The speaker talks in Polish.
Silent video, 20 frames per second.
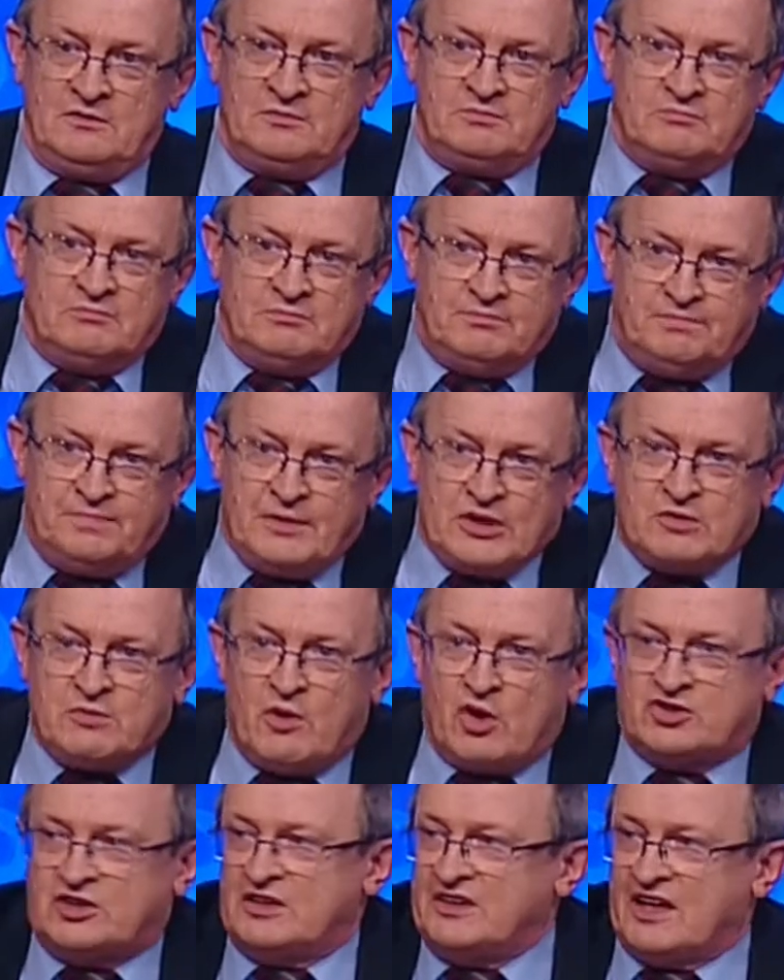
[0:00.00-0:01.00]
być
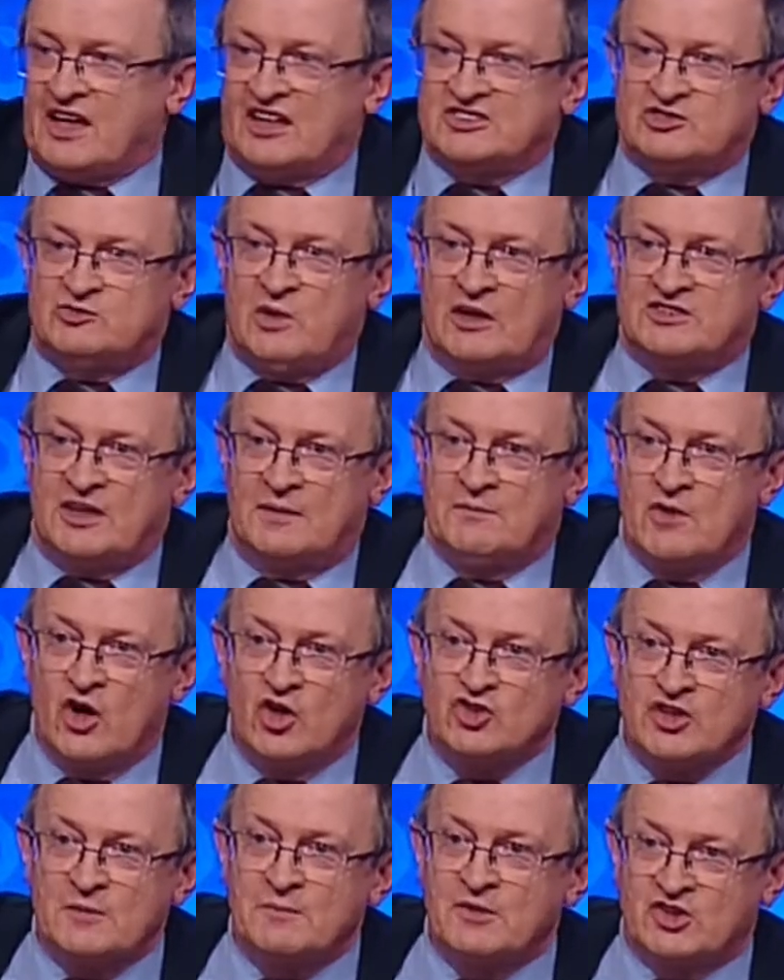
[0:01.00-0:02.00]
może taka sytuacja
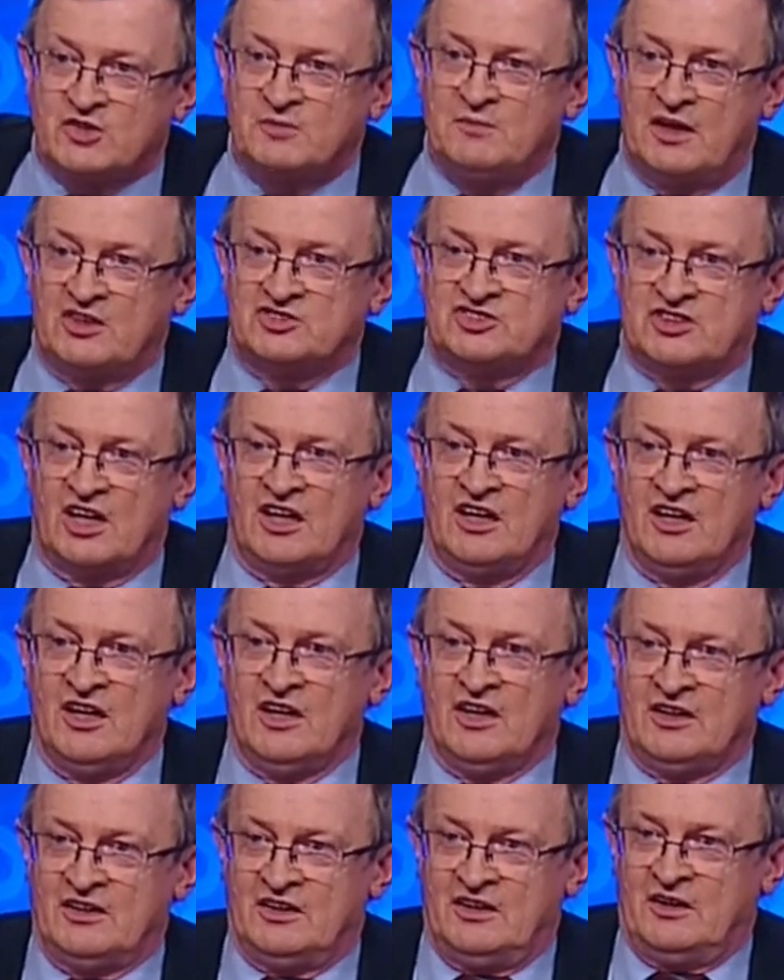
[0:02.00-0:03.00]
może mieć miejsce.
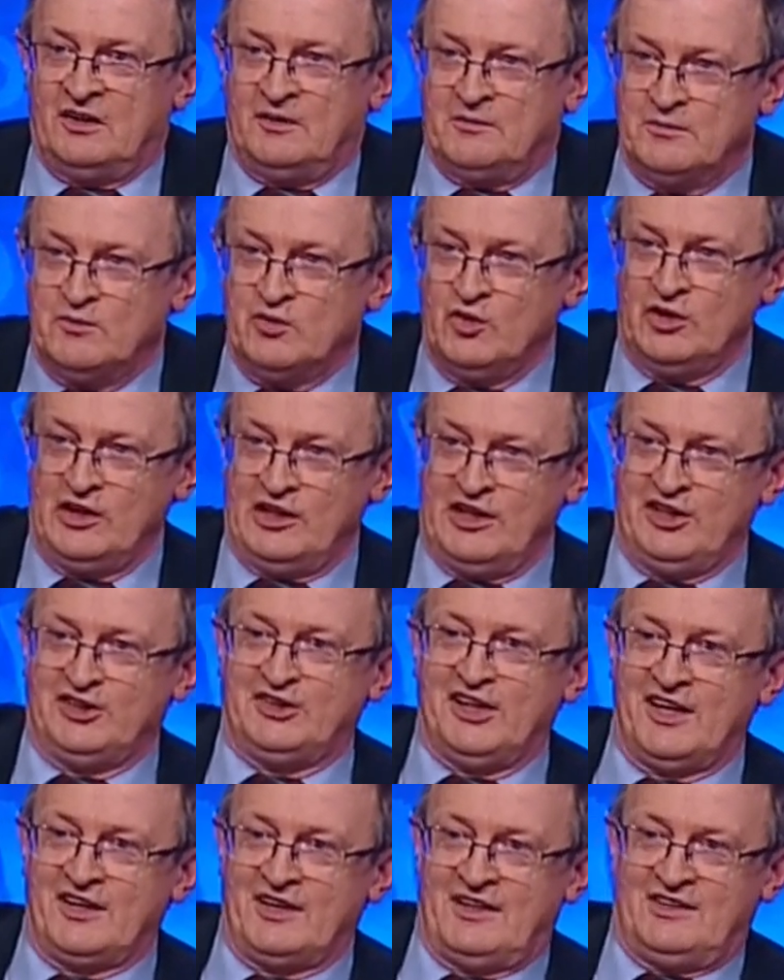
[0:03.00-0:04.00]
Y, mój
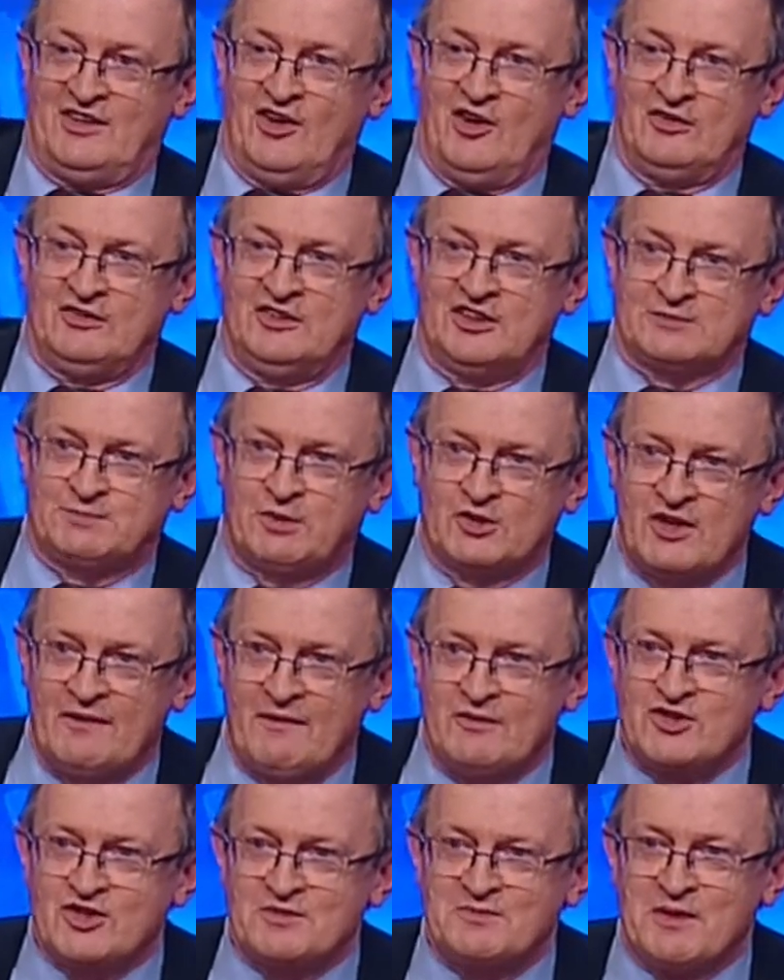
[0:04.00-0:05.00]
lider, no nie
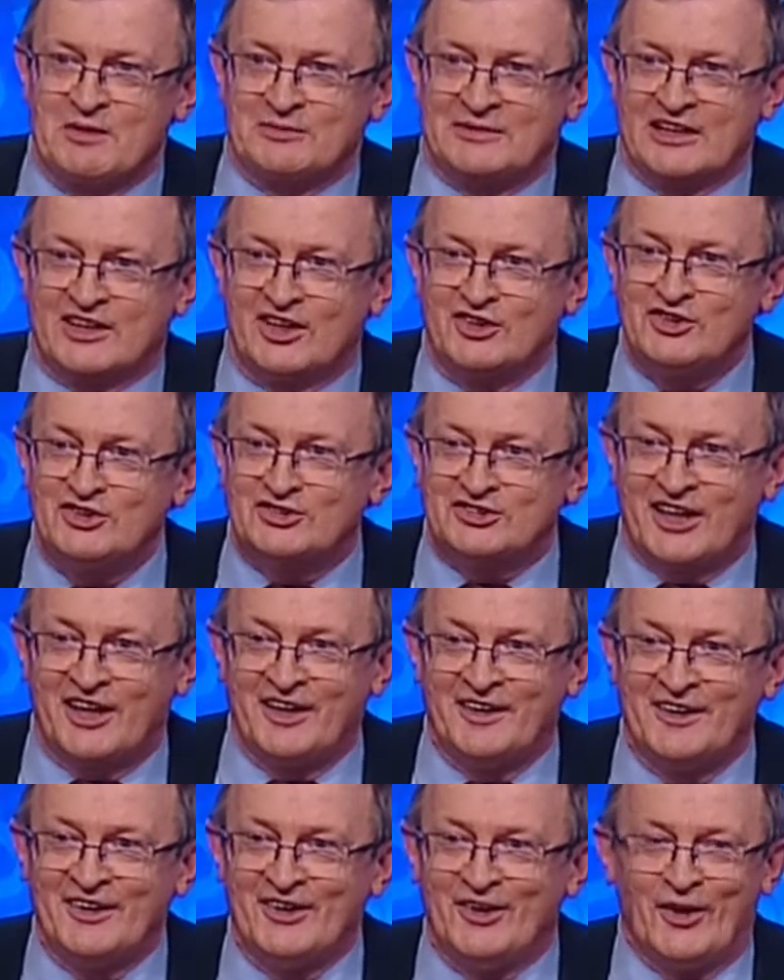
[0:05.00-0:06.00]
spodziewam się, żeby miał takie niskie
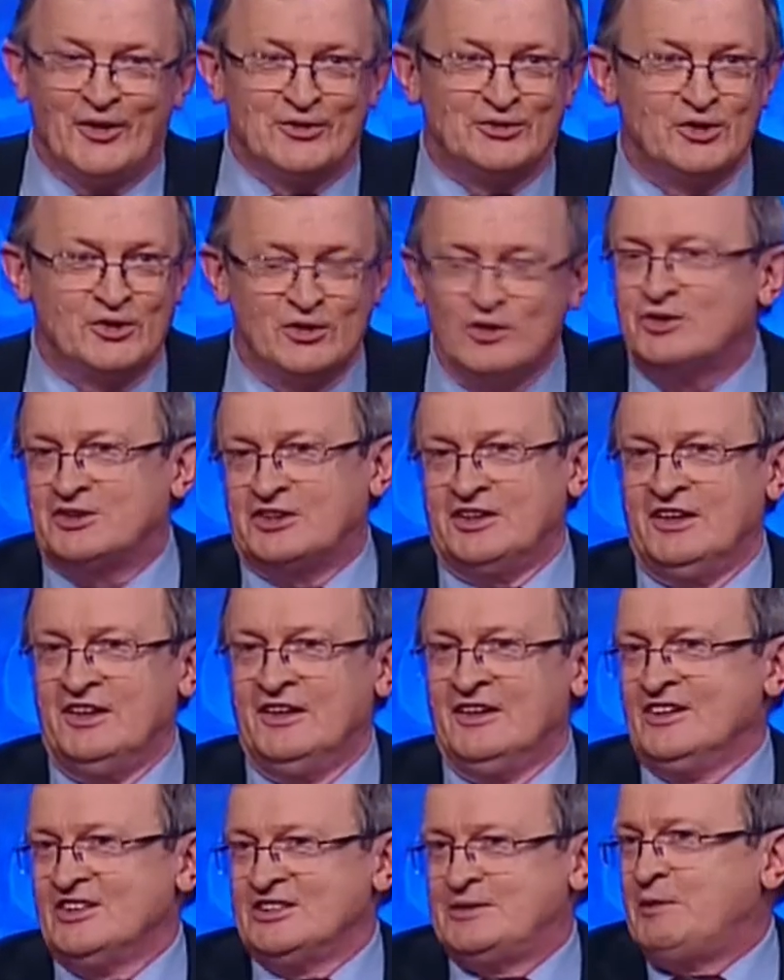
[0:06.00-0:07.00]
odruchy
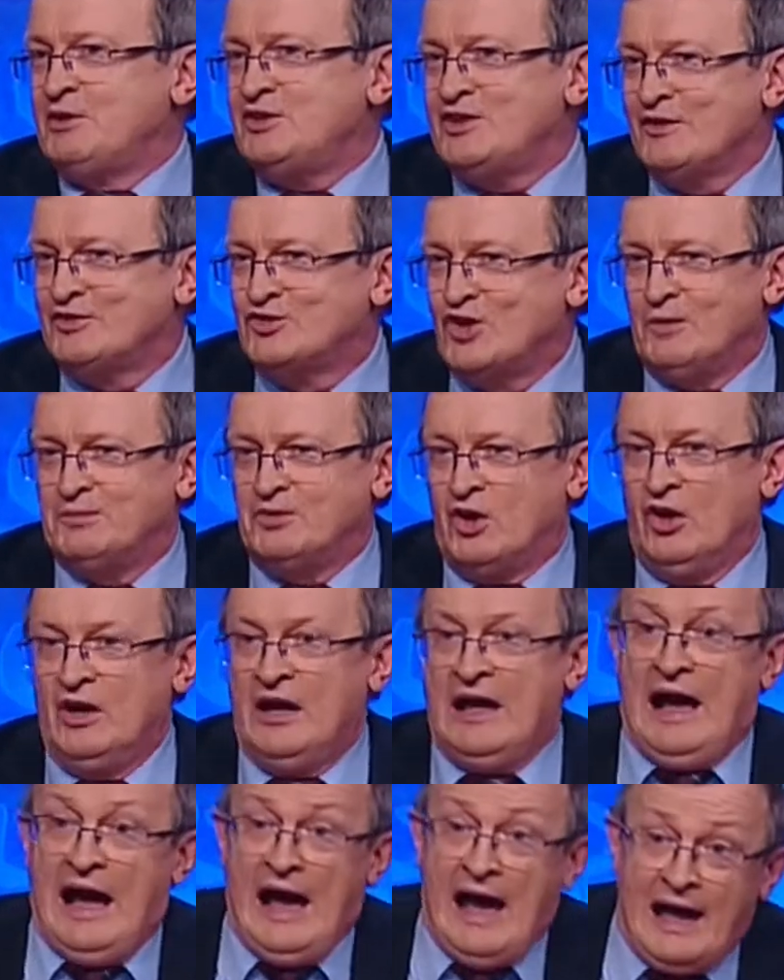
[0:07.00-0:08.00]
Zbigniew Ziobro,
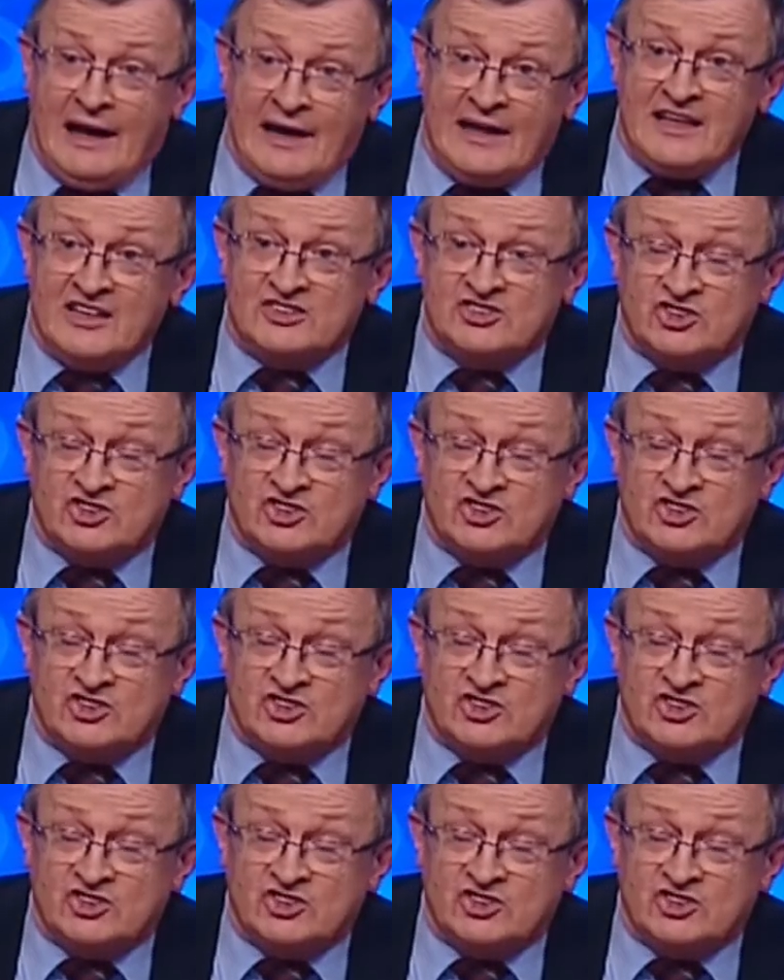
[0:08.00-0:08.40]
ale jest